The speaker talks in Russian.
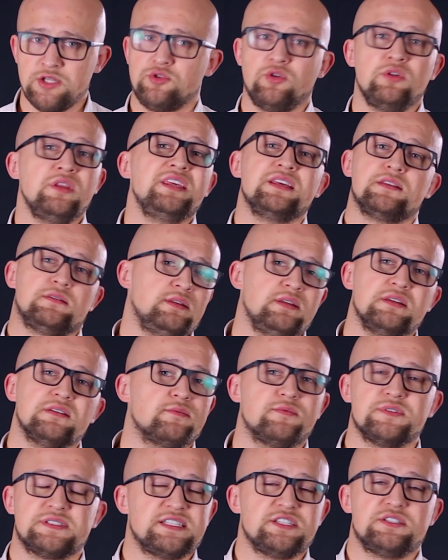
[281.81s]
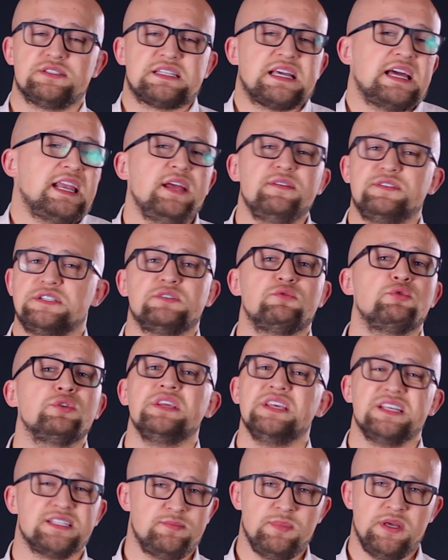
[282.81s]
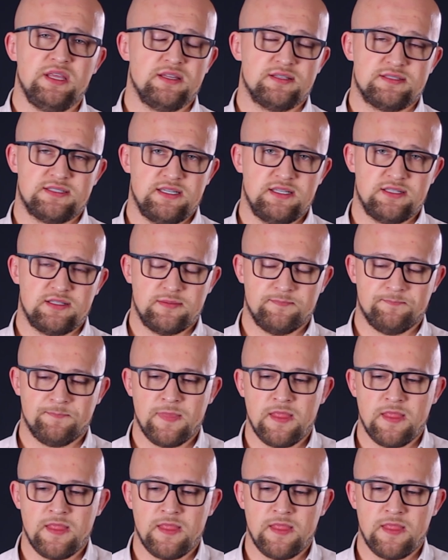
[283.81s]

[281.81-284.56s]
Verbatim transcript: то нет, скорее всего, не изменится это.